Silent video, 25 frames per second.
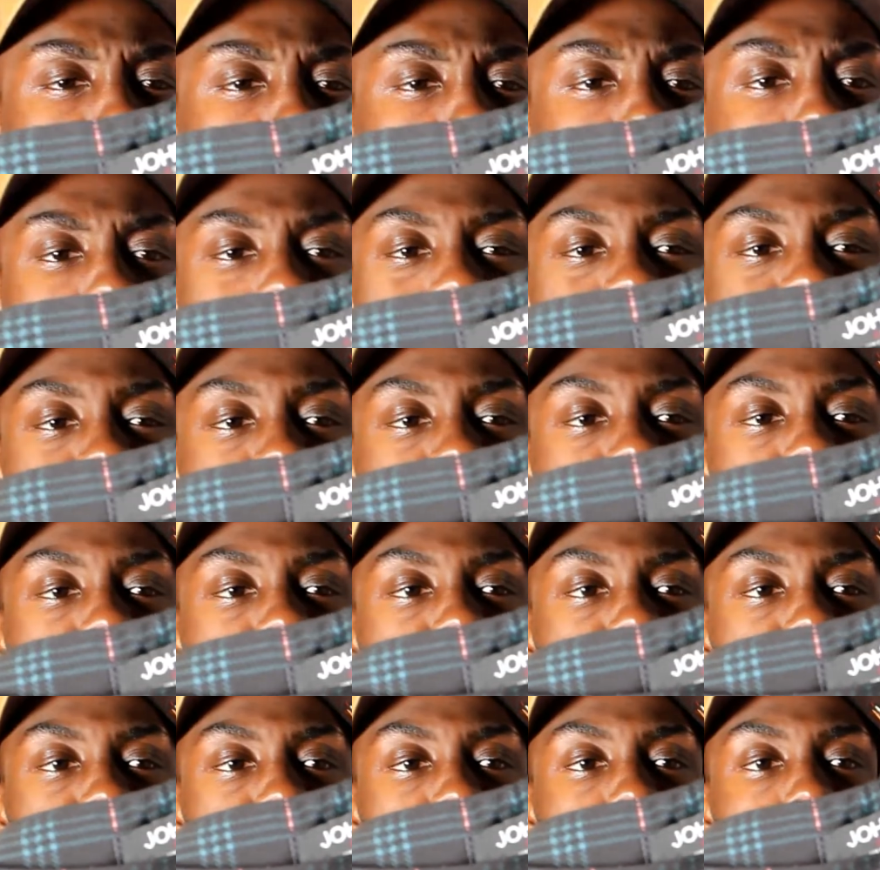on est sur des
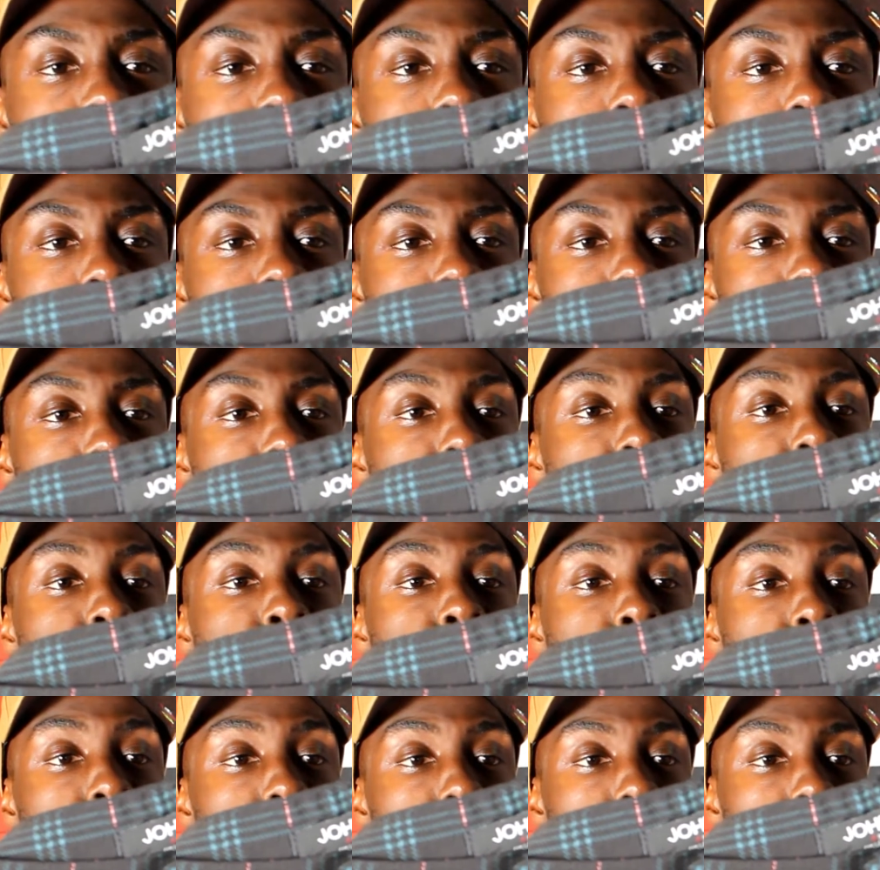lignes
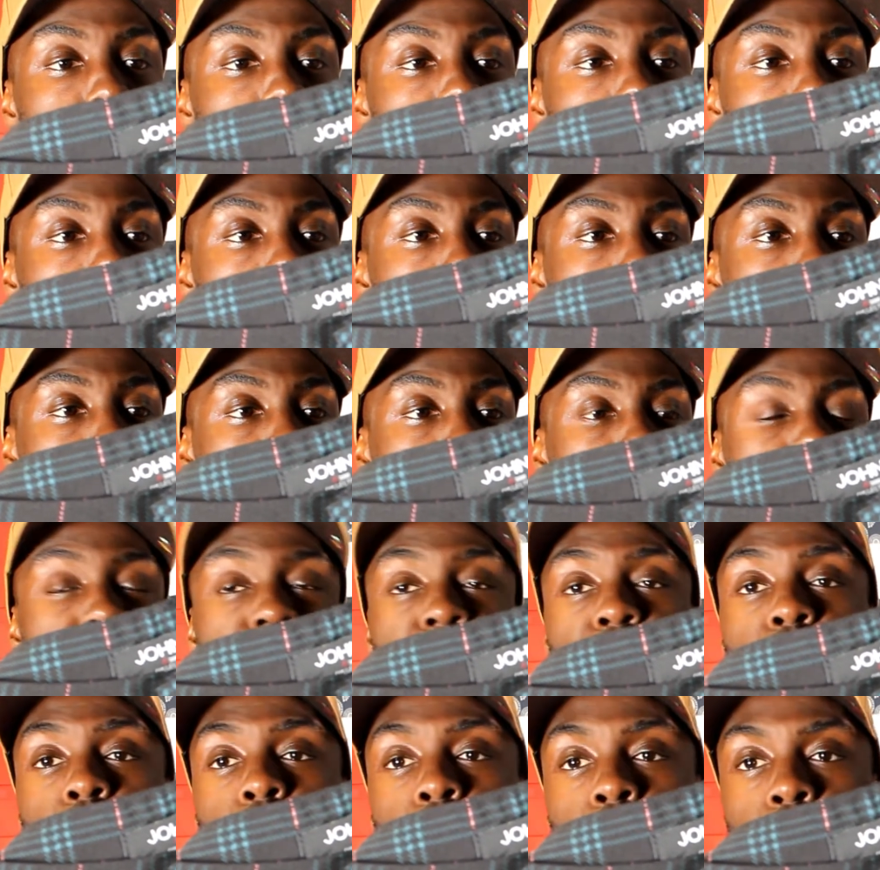bleues et des
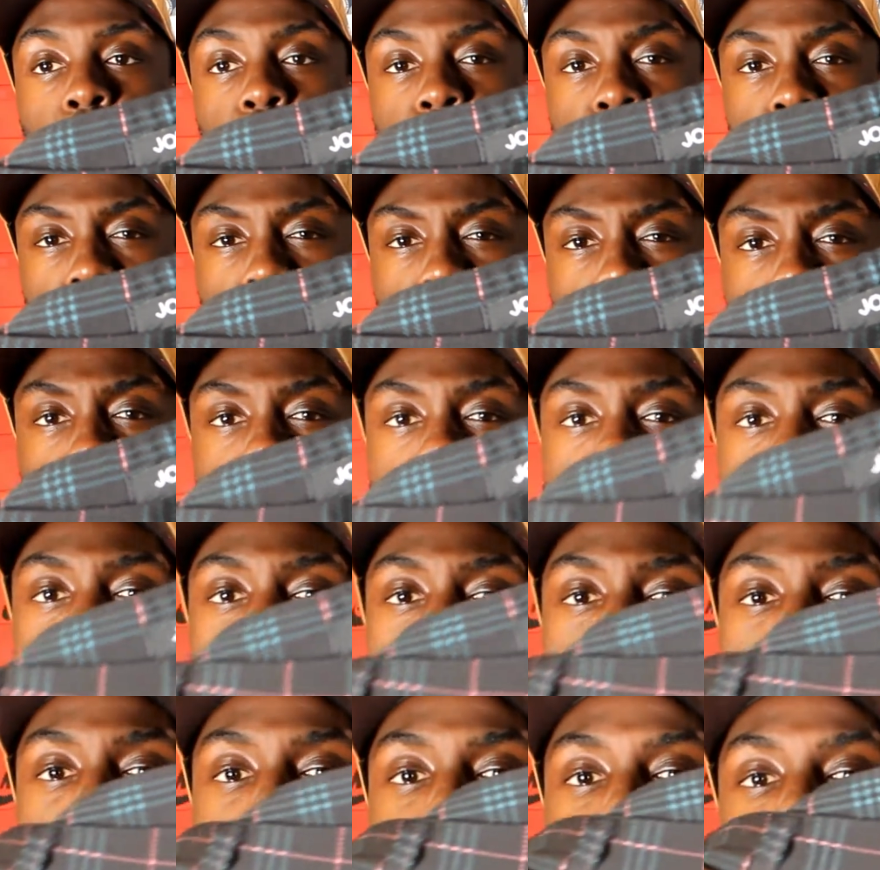lignes roses. Donc si vous
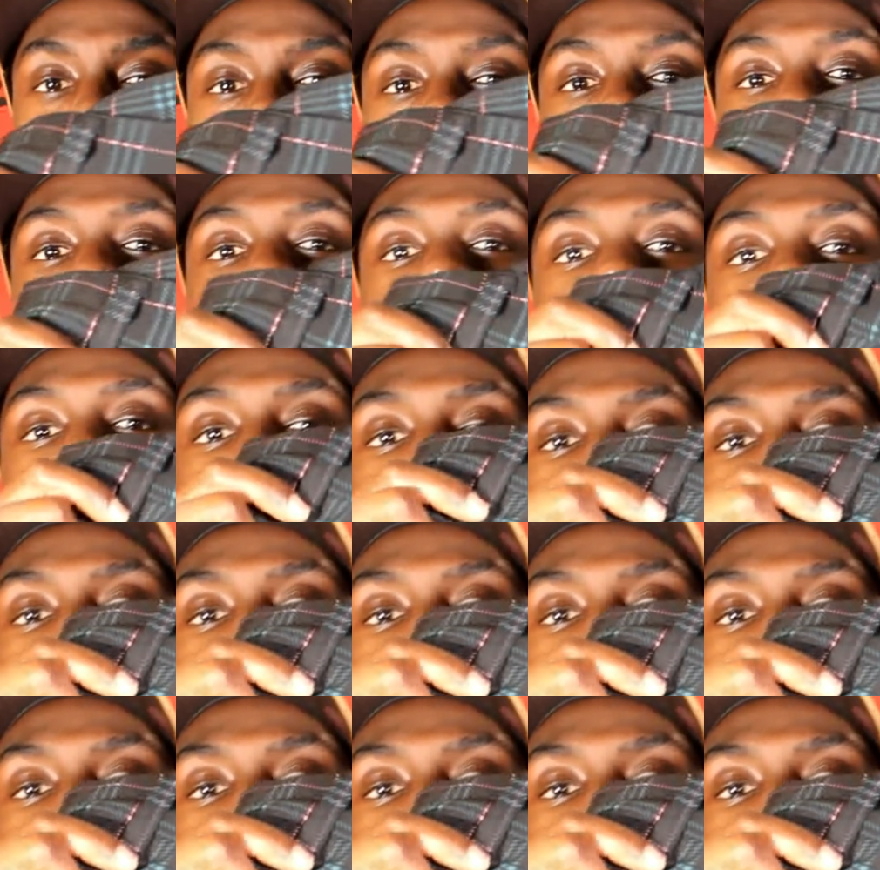avez une paire bleue ou